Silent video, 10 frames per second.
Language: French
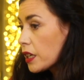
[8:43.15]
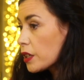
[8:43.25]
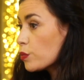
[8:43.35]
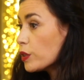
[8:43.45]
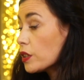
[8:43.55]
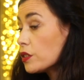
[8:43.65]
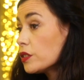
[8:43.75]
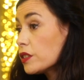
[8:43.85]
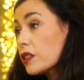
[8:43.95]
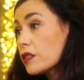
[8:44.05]
Et je m'étais dit,
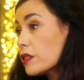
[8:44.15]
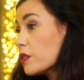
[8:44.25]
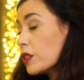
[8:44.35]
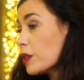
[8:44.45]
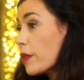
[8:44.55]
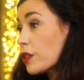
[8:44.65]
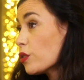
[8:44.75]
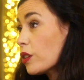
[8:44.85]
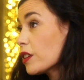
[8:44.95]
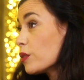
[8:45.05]
tiens, ça c'est un
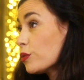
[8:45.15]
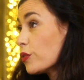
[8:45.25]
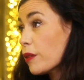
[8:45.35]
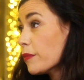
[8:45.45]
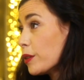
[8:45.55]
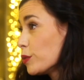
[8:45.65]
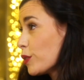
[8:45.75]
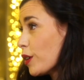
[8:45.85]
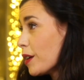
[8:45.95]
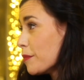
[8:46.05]
démarcheur qui a dû faire mal au
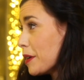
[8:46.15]
cœur à ma